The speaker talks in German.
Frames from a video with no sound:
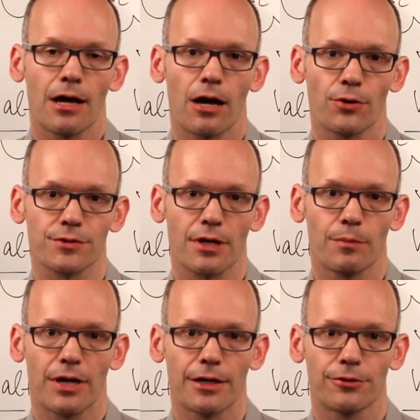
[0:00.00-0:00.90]

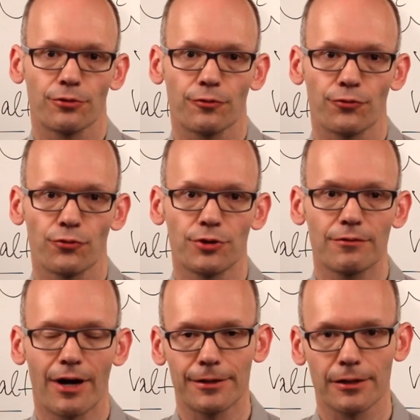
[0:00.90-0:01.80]
Ausarbeitung, für
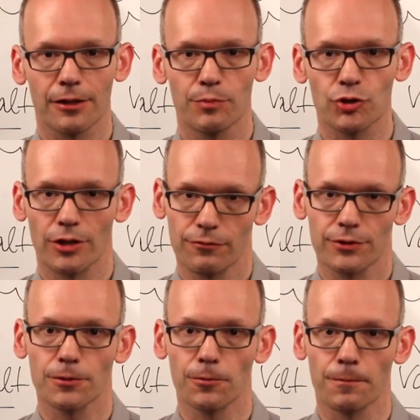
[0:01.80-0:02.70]
die weitere
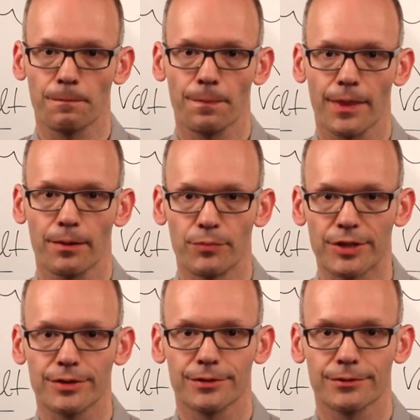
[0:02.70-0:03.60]
Beschäftigung
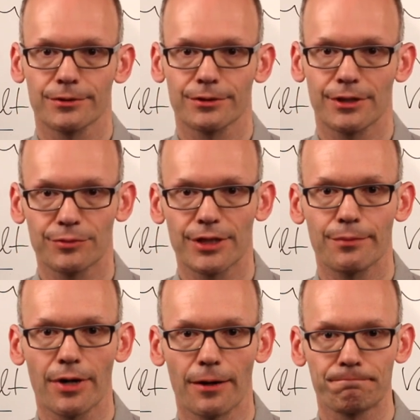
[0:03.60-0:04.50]
mit dem
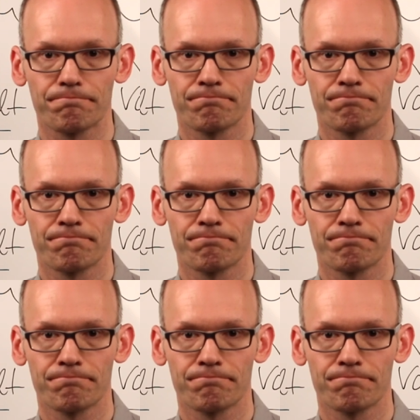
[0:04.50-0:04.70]
Thema.